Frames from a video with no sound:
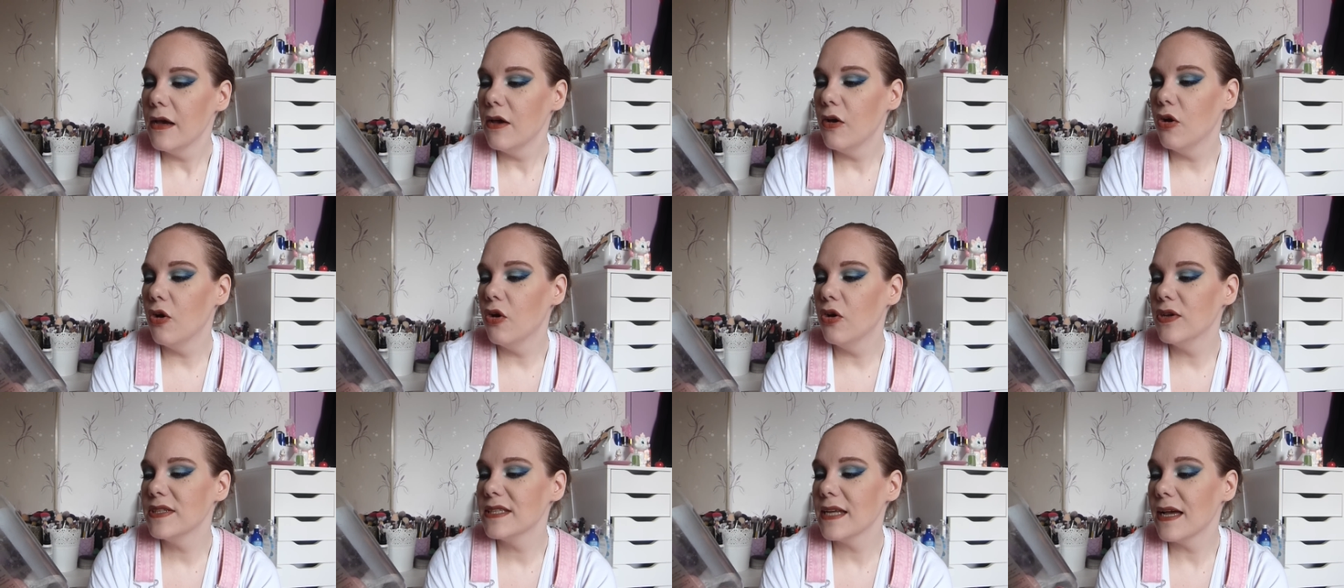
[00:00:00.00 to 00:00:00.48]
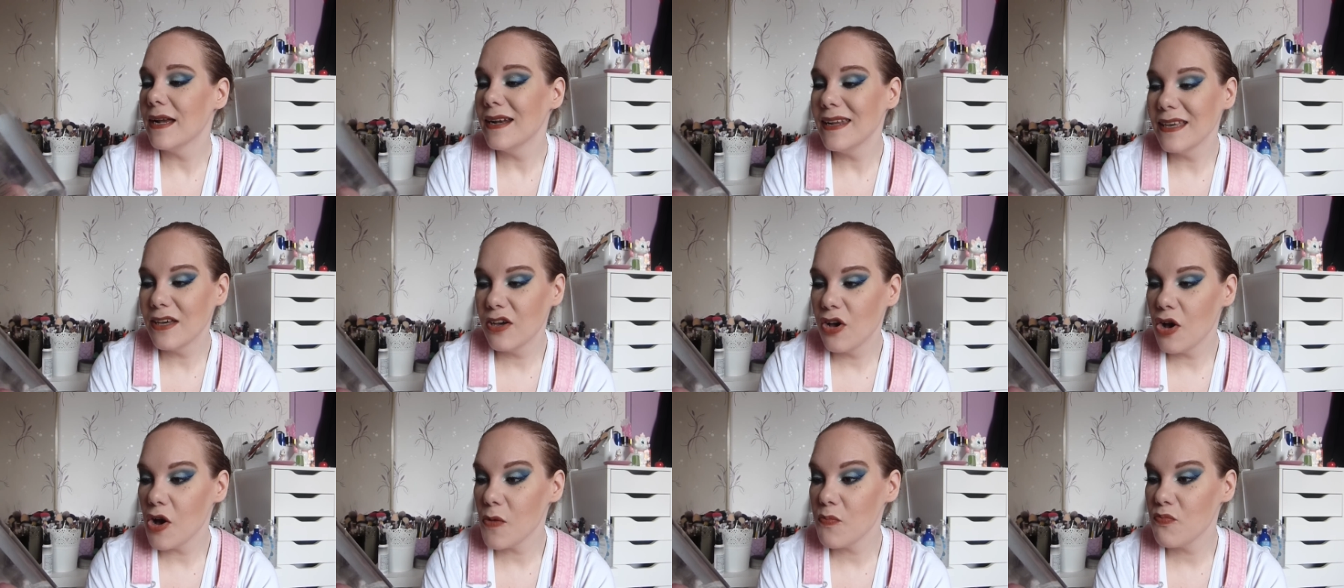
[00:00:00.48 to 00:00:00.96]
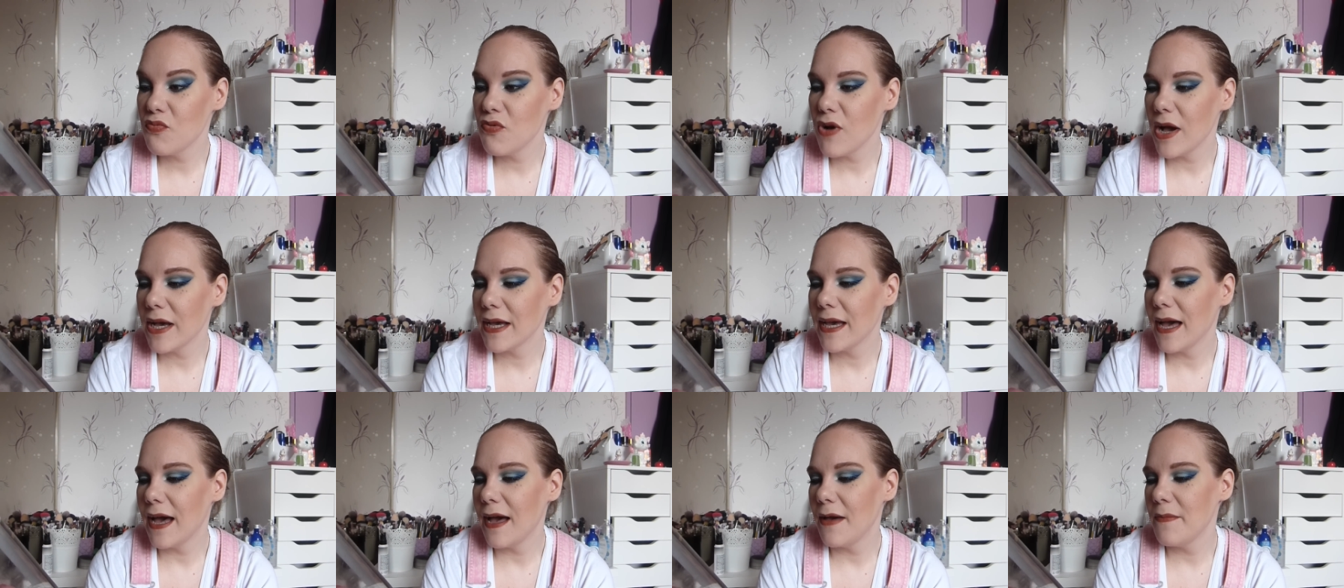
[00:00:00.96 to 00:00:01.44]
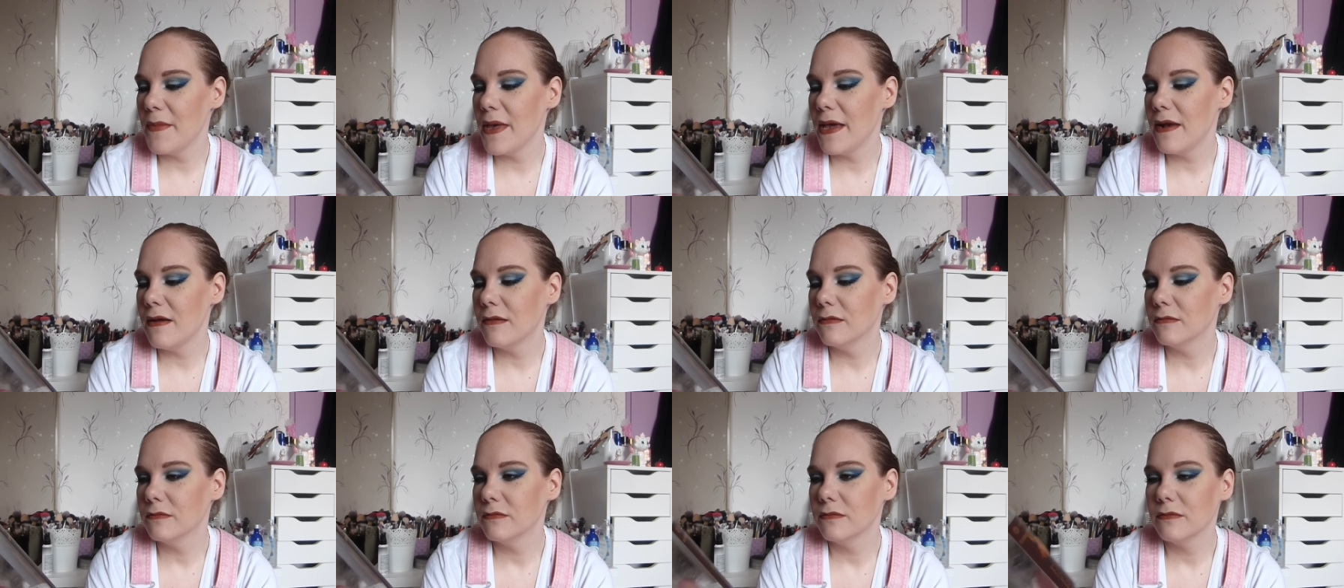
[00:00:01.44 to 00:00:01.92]
Euh, c'est un lécor poire
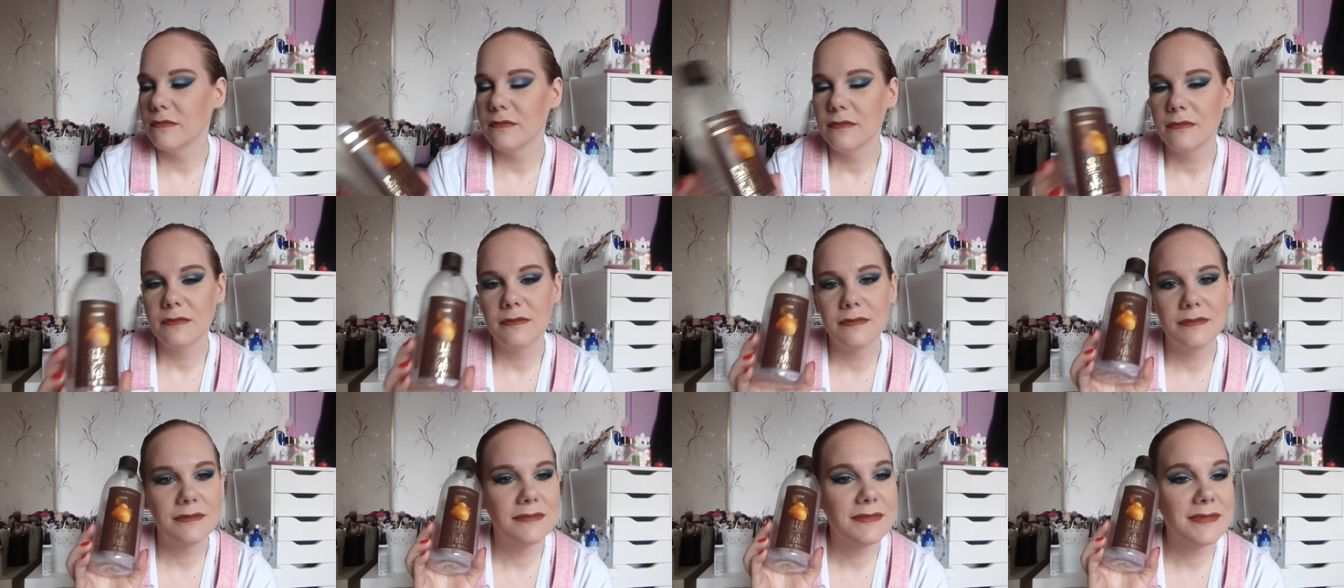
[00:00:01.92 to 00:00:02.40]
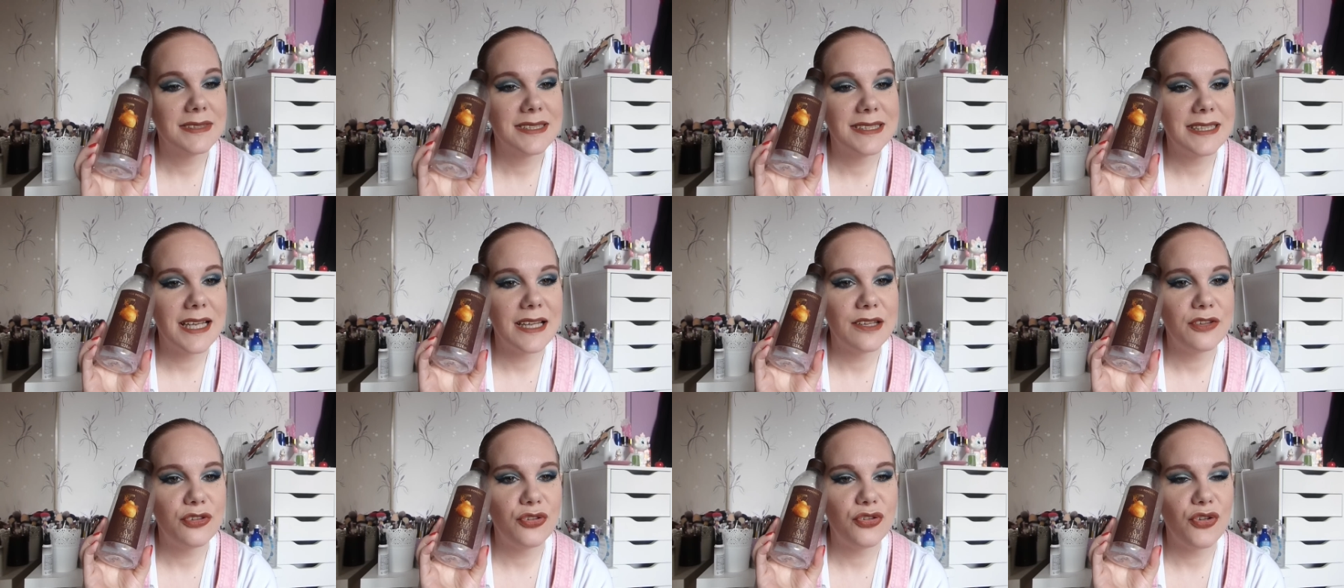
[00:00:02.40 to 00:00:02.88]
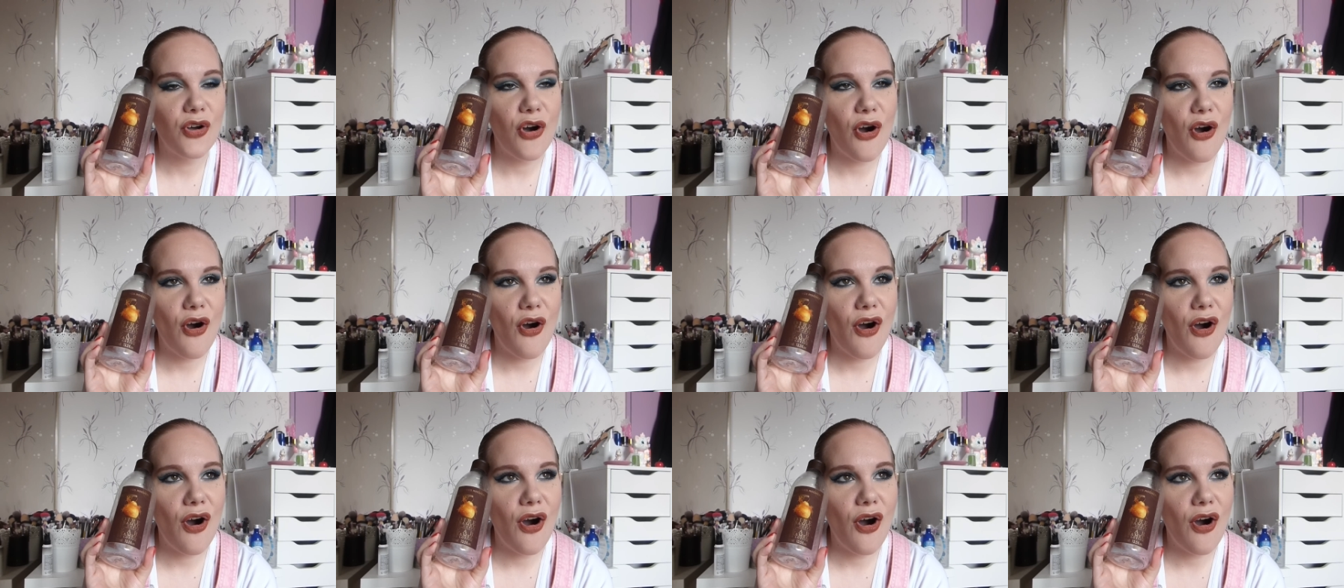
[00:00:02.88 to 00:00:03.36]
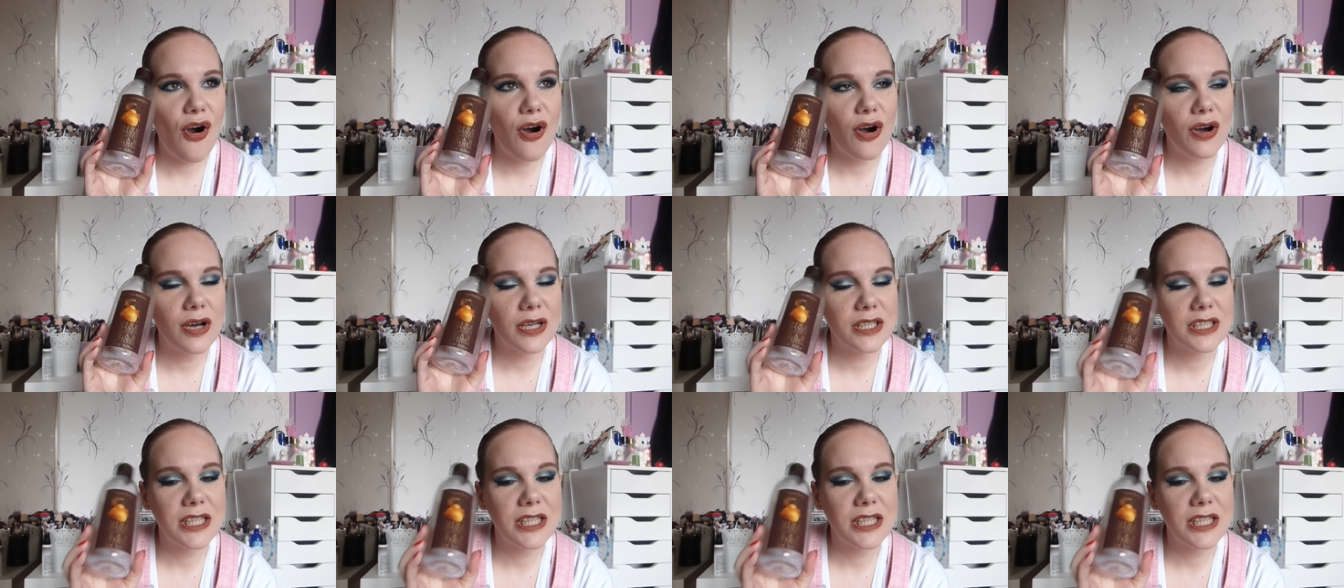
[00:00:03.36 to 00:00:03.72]
caramel, j'adore,